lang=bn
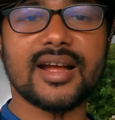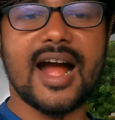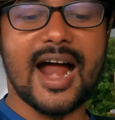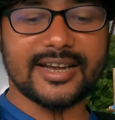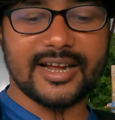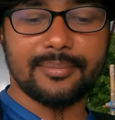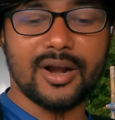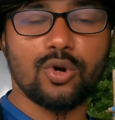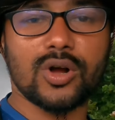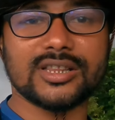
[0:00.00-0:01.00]
ঘাটে আমরা
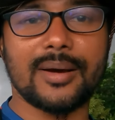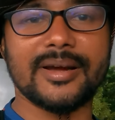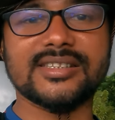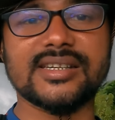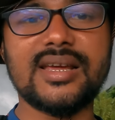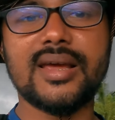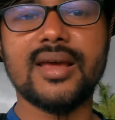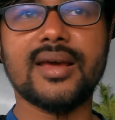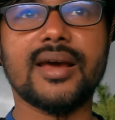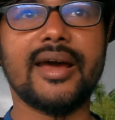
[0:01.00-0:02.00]
নৌকা থামাইছি
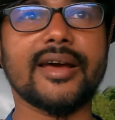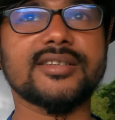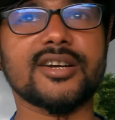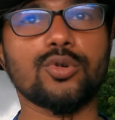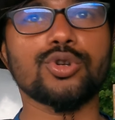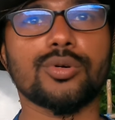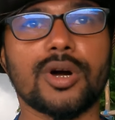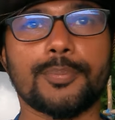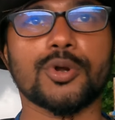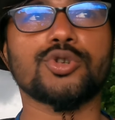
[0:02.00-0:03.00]
হ্যাঁ যে কোনো
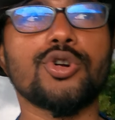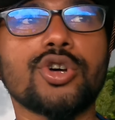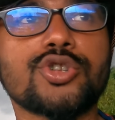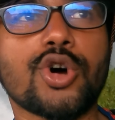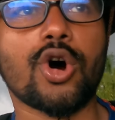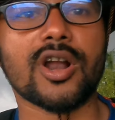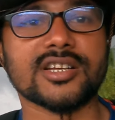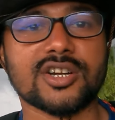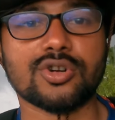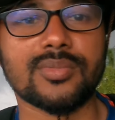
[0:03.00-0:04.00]
সময় প্রচণ্ড ঝড়
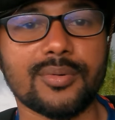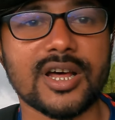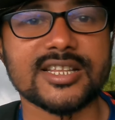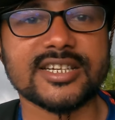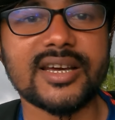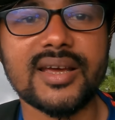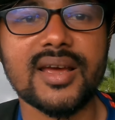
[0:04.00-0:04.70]
আসার সম্ভাবনা আছে